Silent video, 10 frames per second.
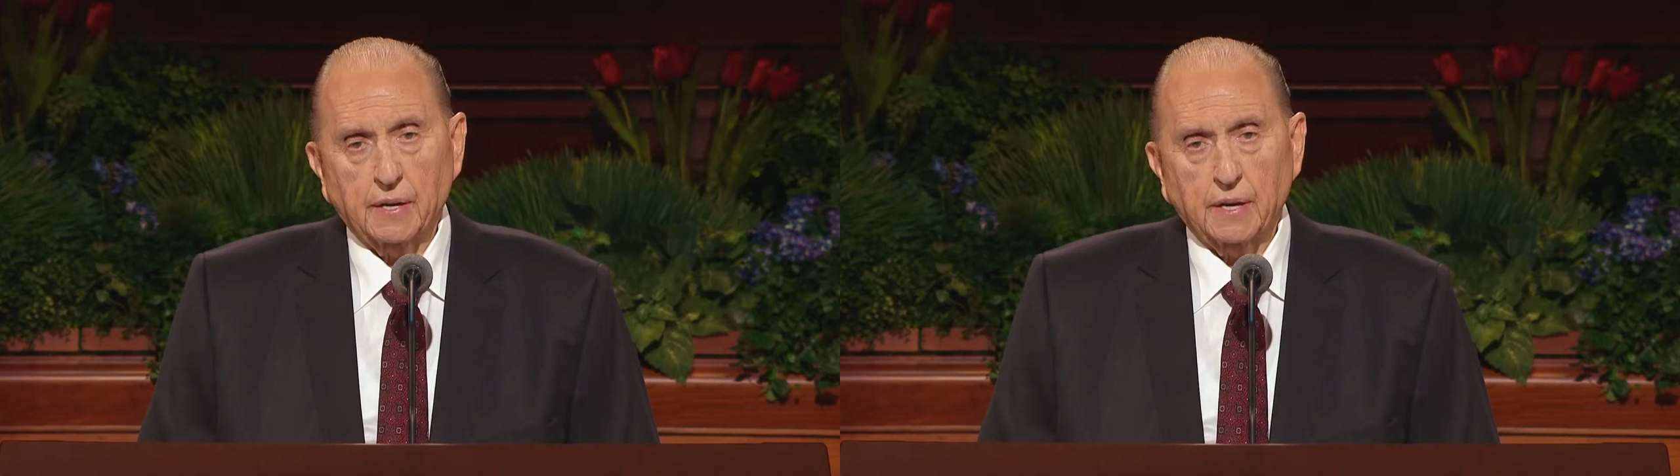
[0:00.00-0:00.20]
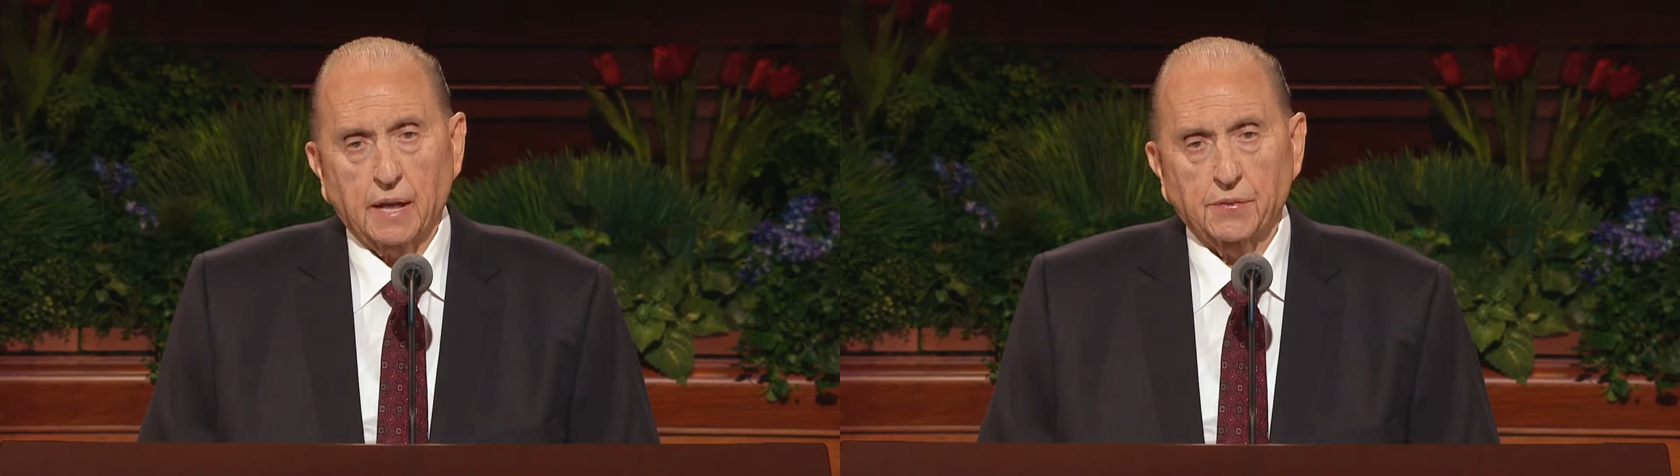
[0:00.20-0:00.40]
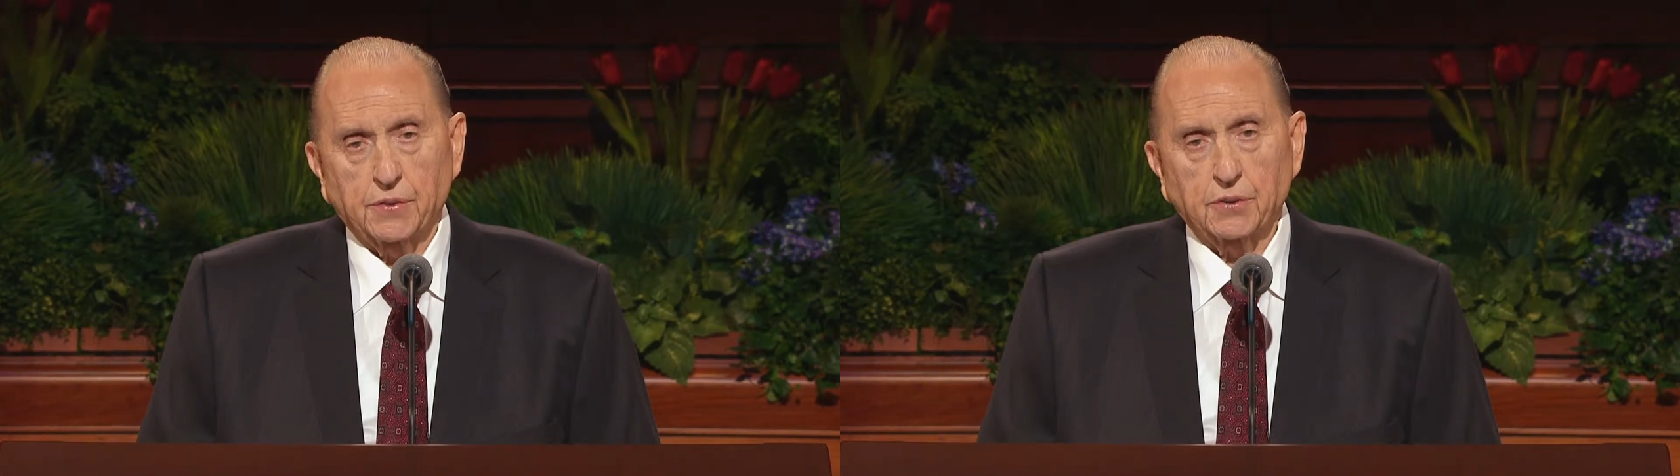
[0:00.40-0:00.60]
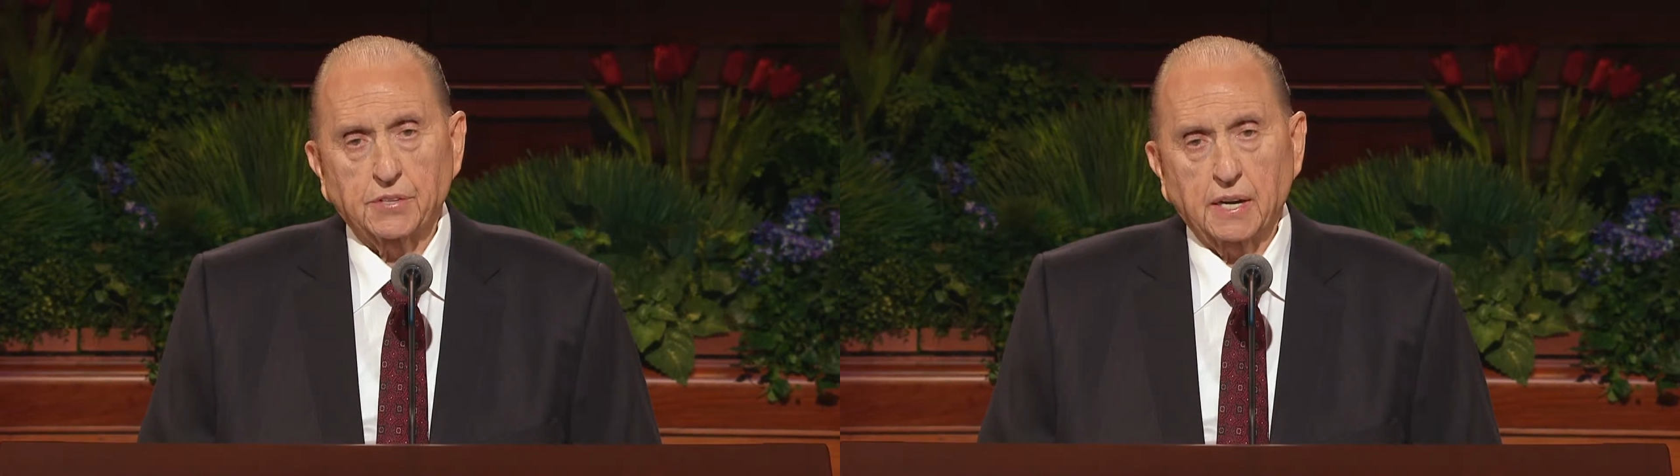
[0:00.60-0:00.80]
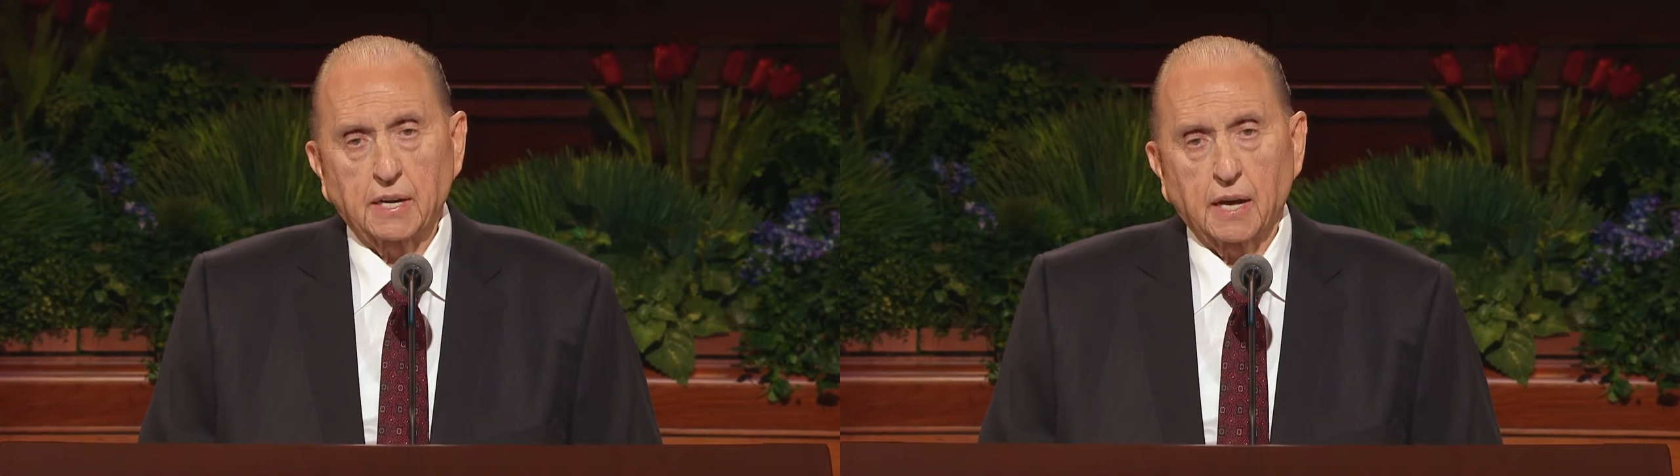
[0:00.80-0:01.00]
教会の
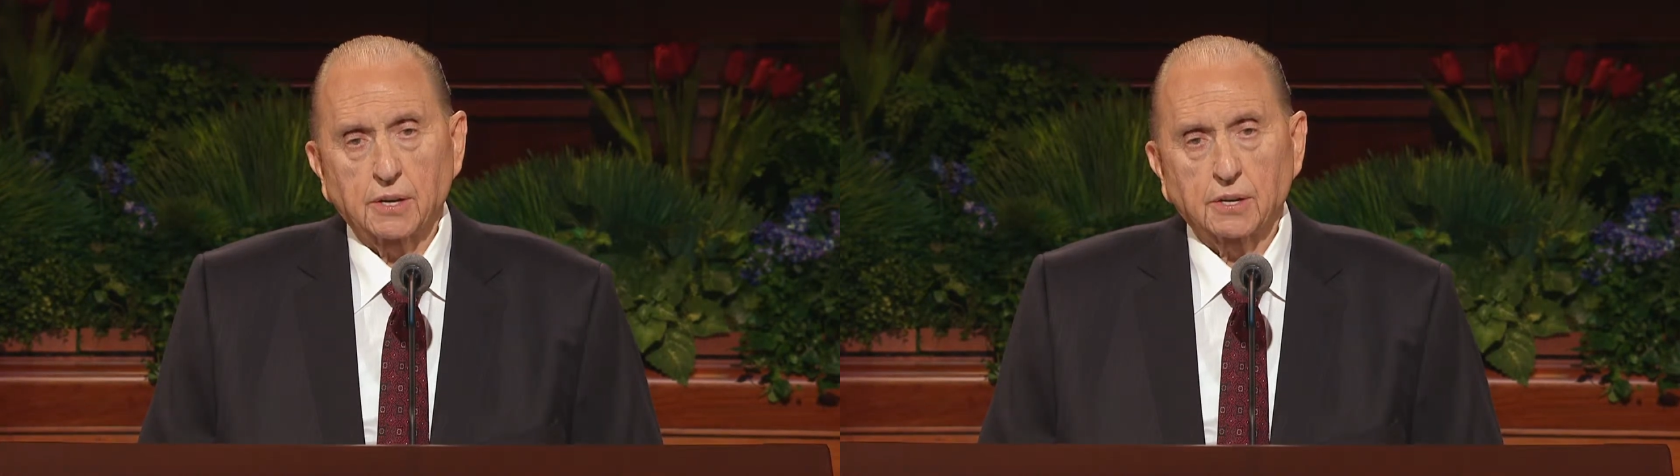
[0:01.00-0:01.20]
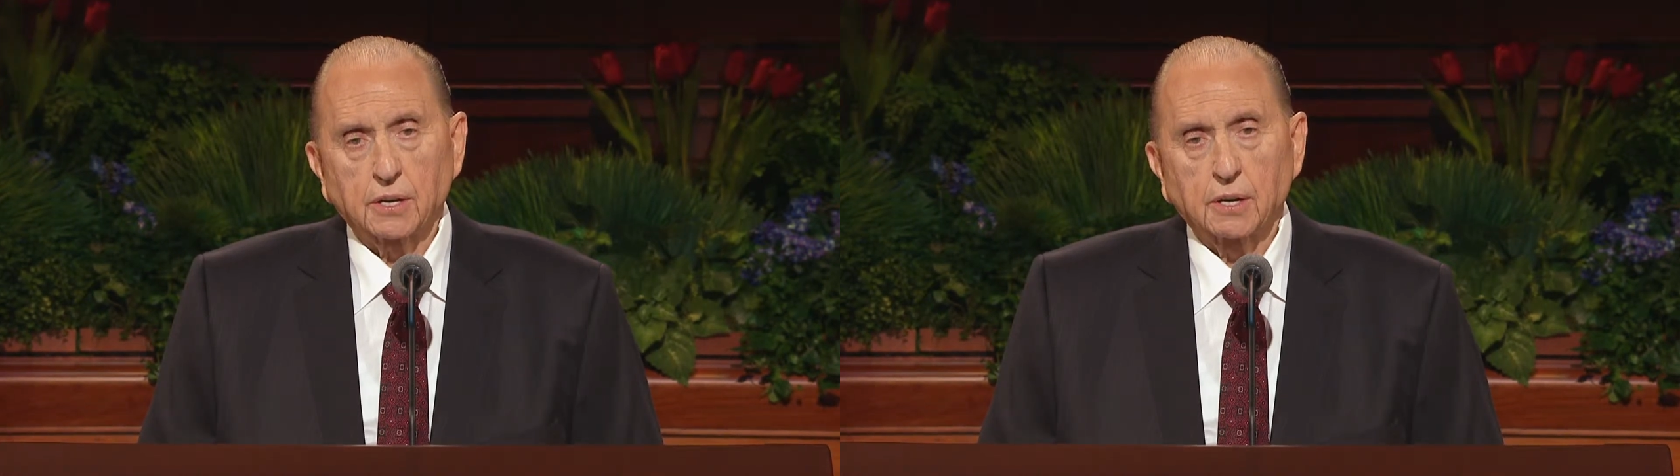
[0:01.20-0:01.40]
成長を如